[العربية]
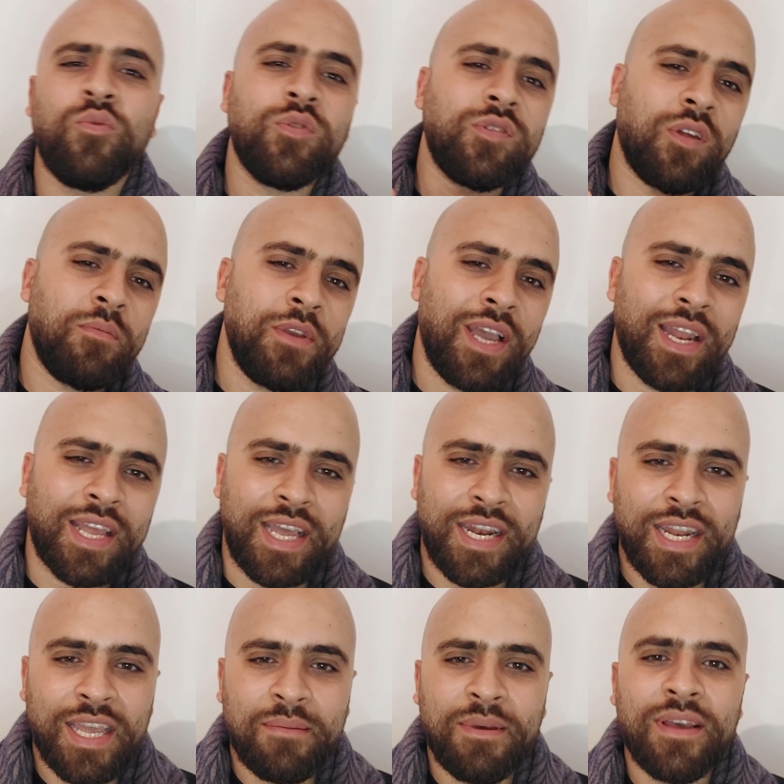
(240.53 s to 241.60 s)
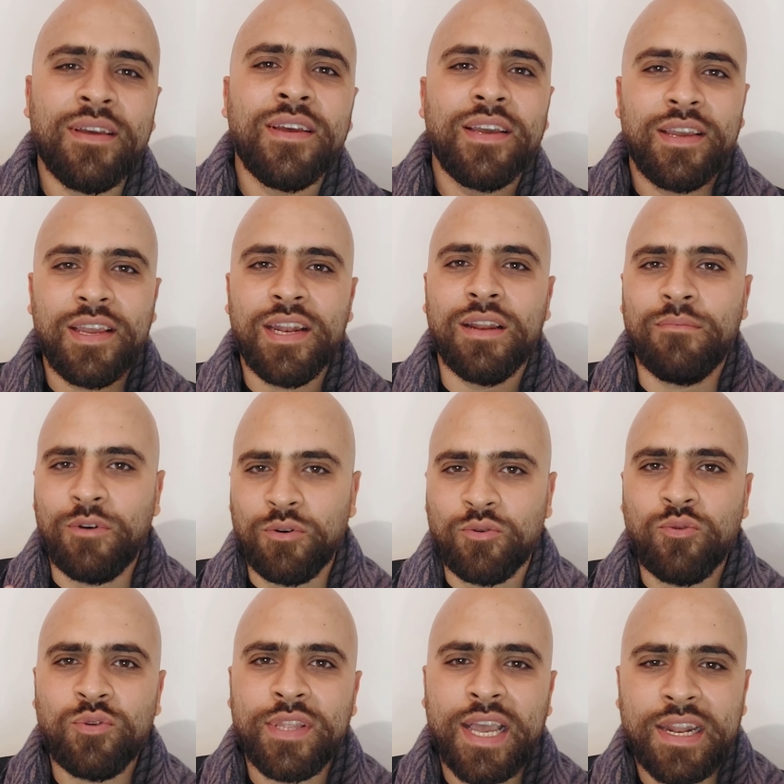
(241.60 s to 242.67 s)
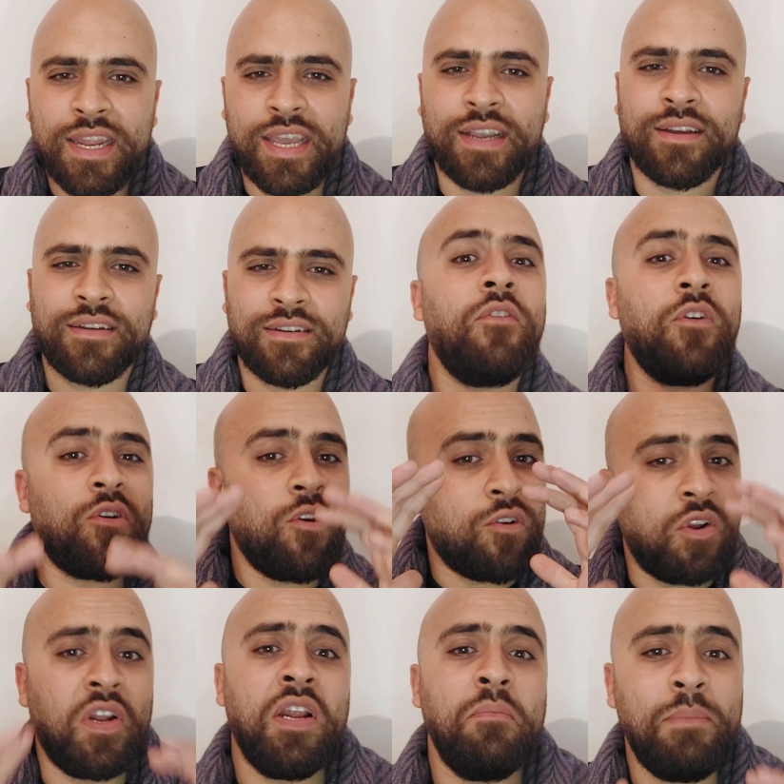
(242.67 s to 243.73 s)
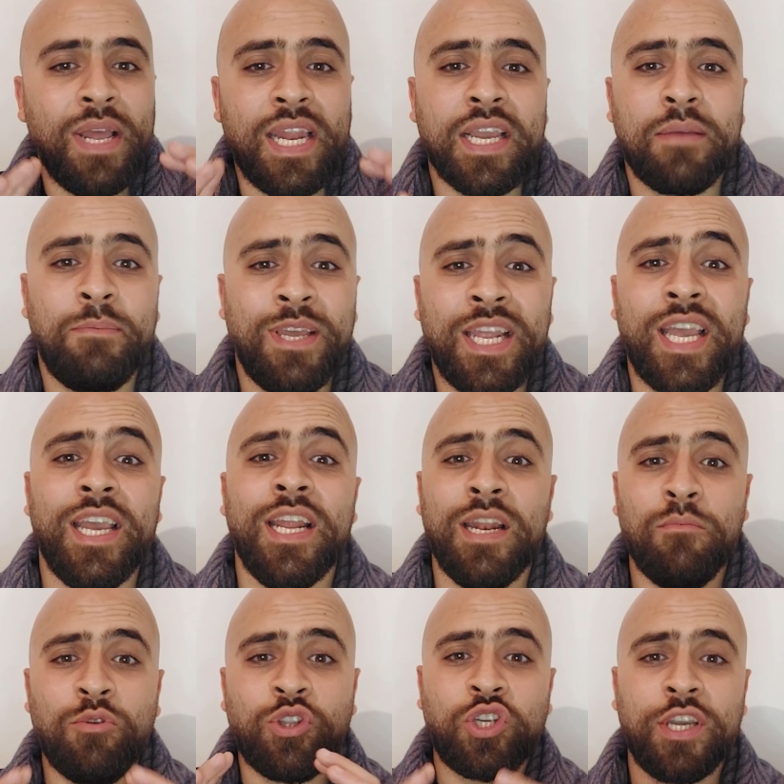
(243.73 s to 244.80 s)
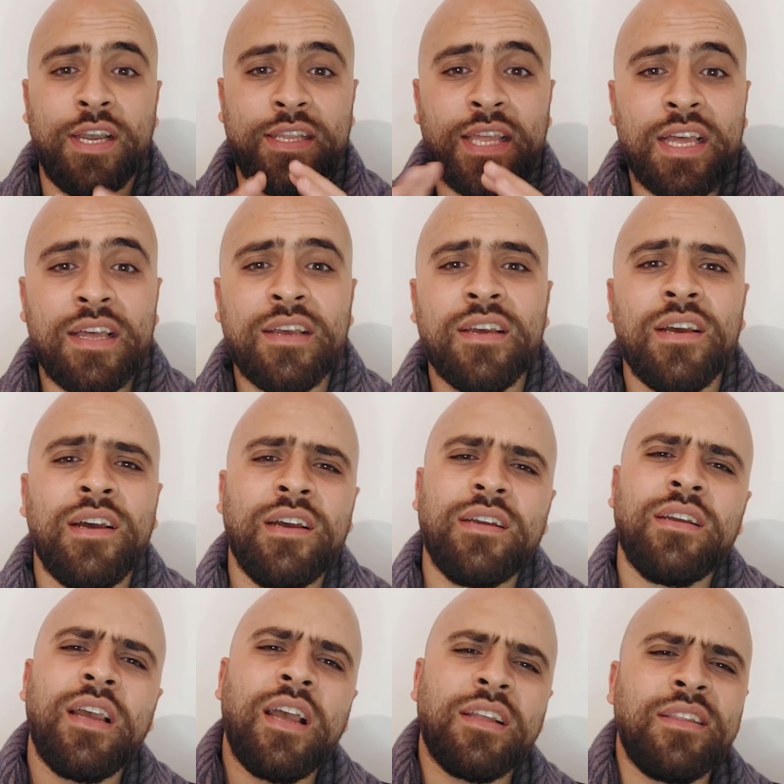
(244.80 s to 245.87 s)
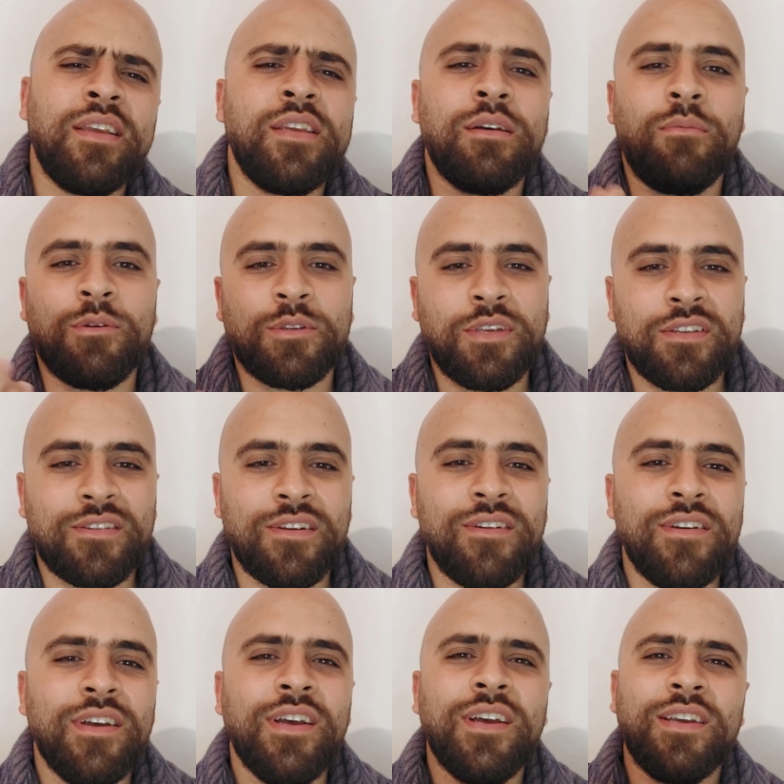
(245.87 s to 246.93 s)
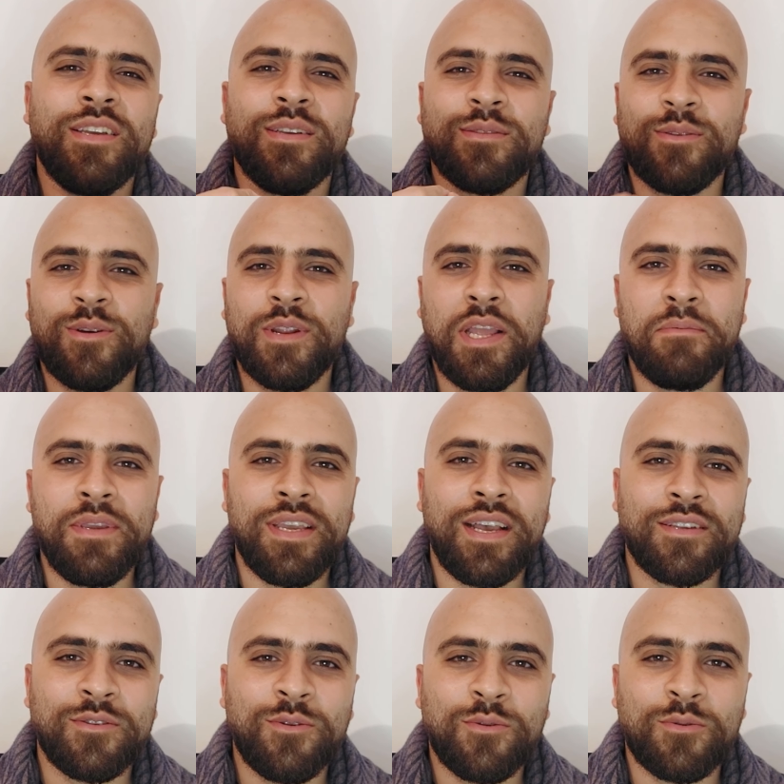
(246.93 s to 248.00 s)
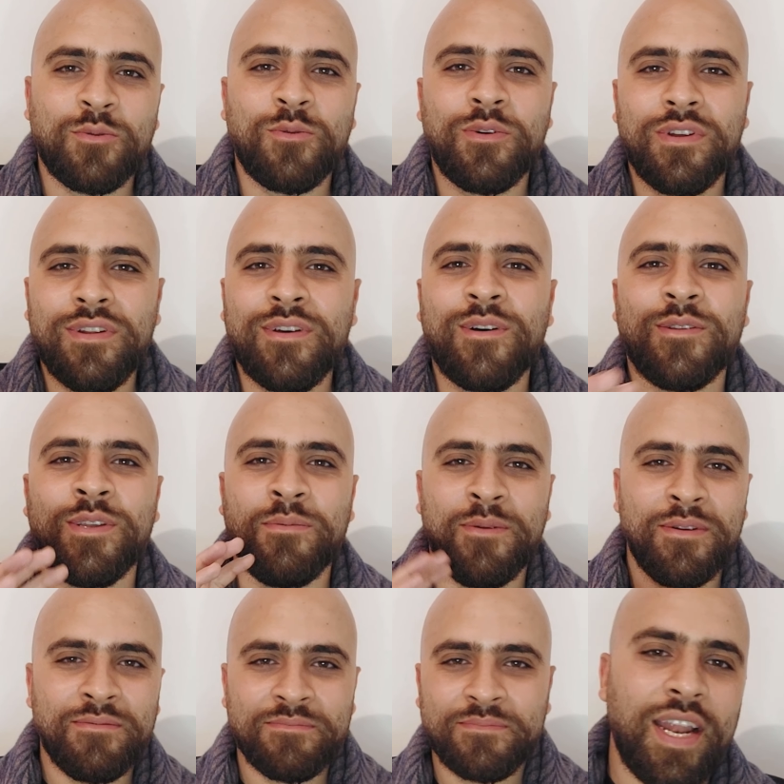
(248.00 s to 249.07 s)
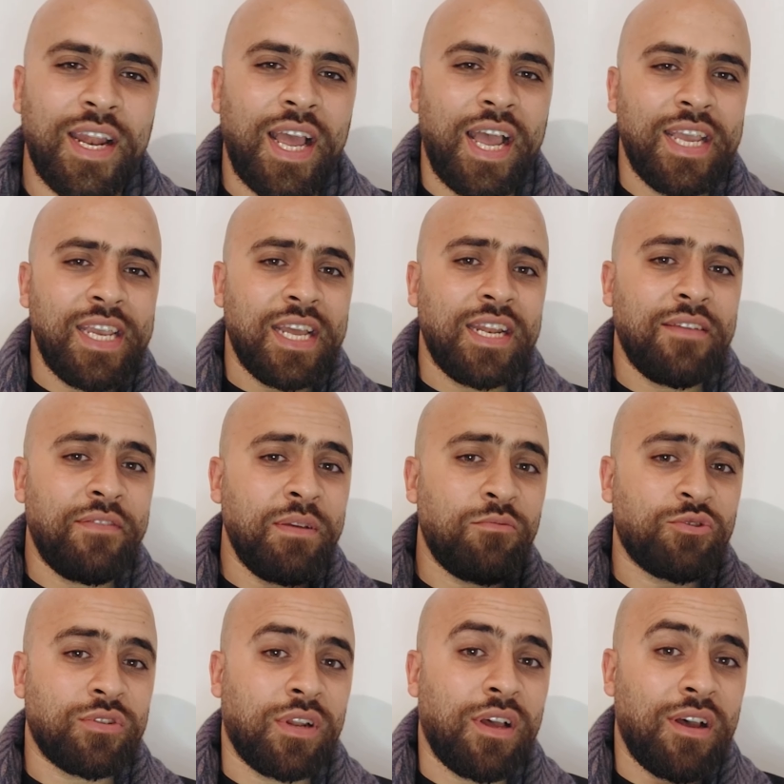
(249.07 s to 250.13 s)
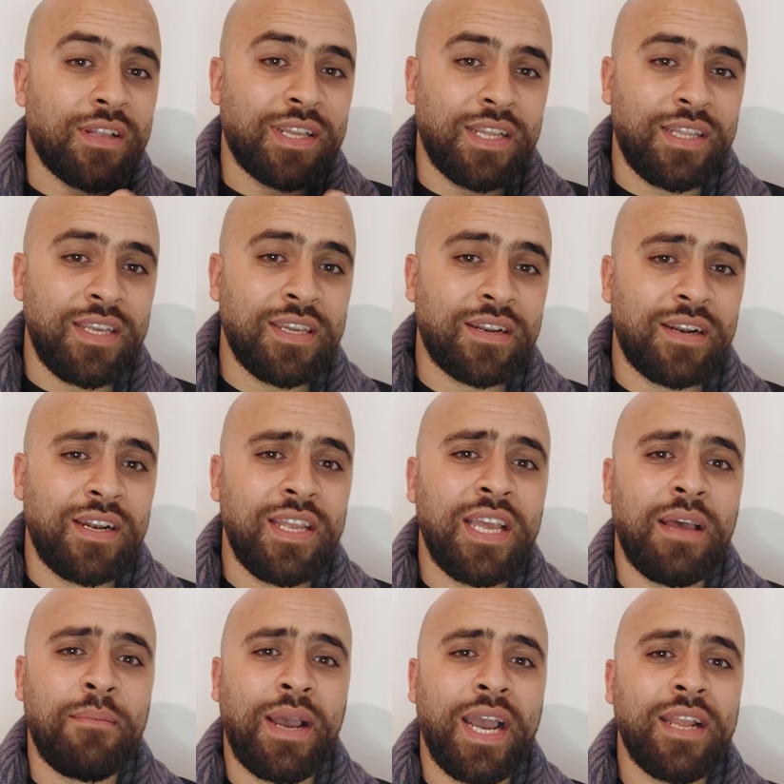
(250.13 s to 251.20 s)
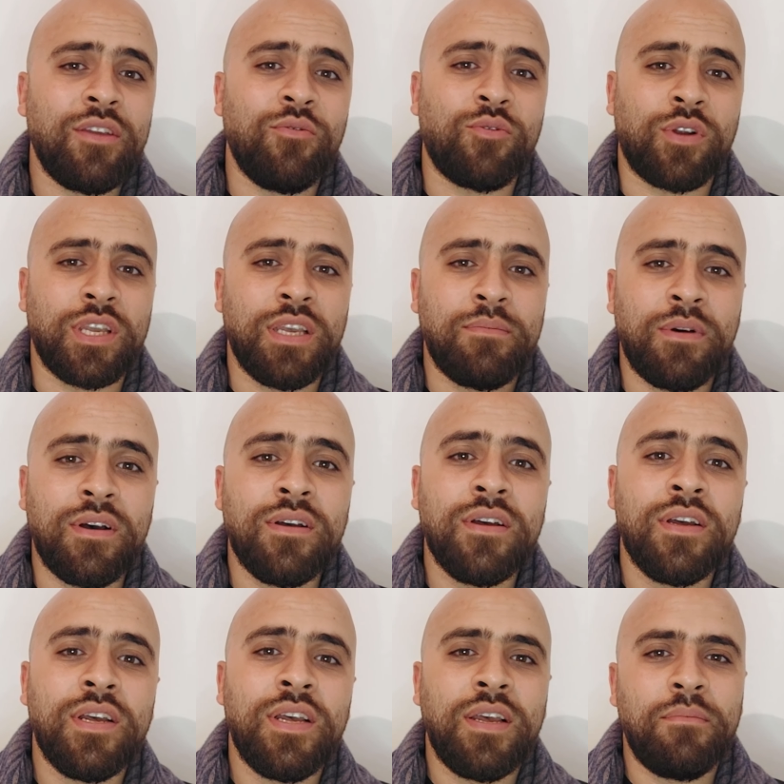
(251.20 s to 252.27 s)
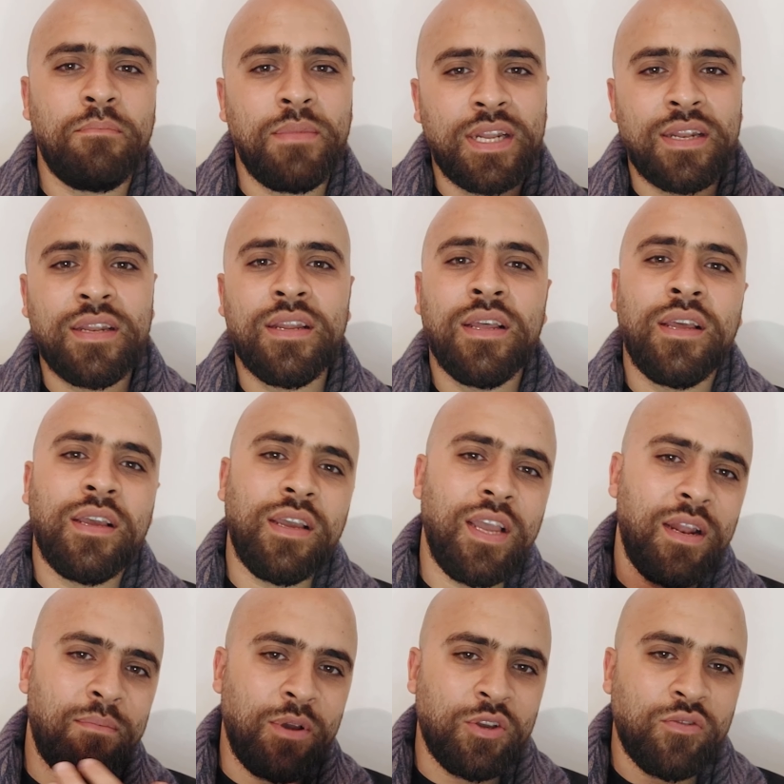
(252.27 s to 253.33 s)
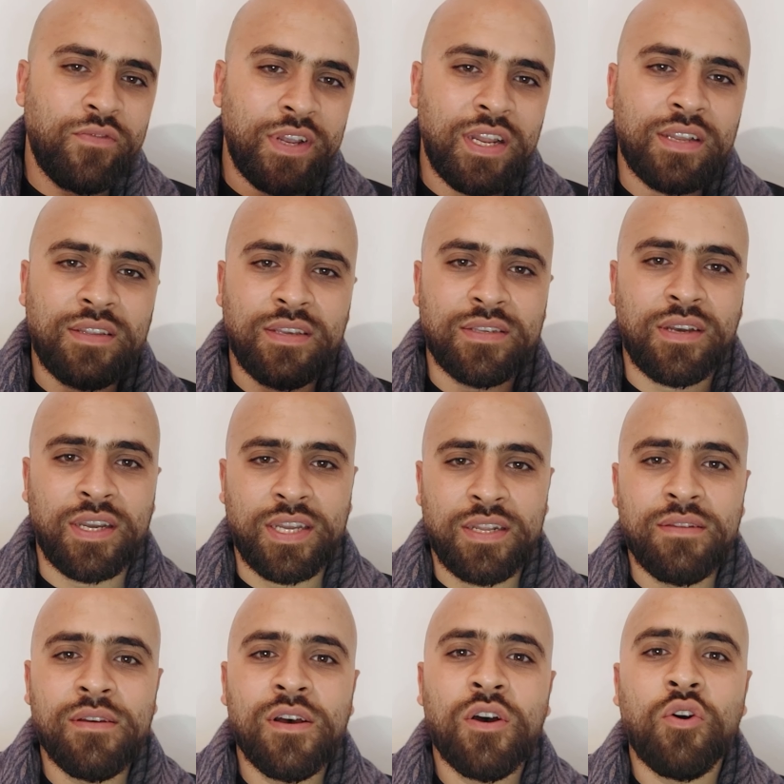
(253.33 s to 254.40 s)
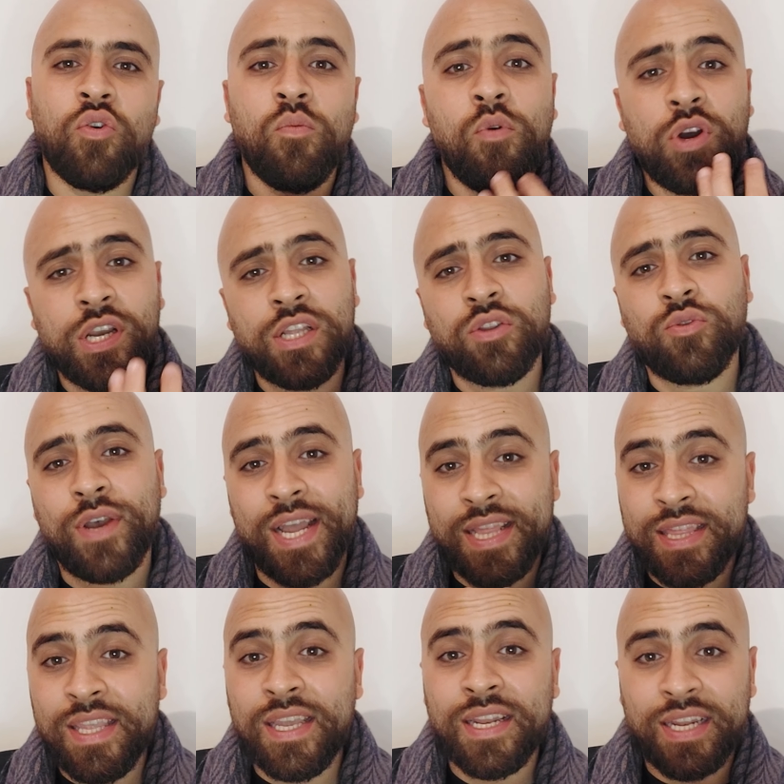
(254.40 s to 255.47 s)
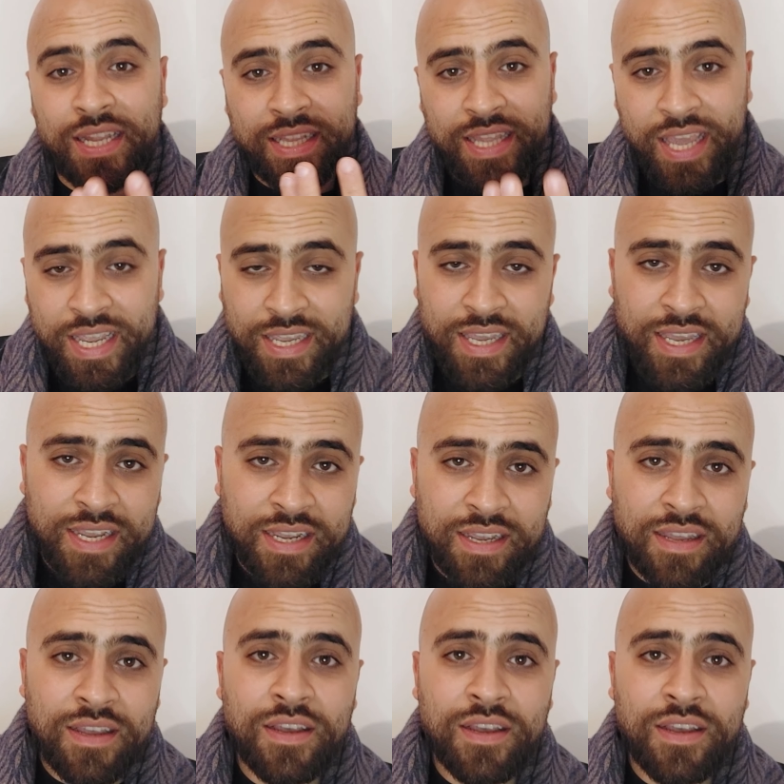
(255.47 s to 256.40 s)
والطبيعة الخلابة اللي موجودة هناك فقرر الملك بناء المنشأ ده كهدية بسيطة يصالح بيها زوجته الغاضبة الحقيقة إن في مصطلحات كتير ليها معاني قريبة من البيوفيلك ديزاين وممكن تؤدي لنتائج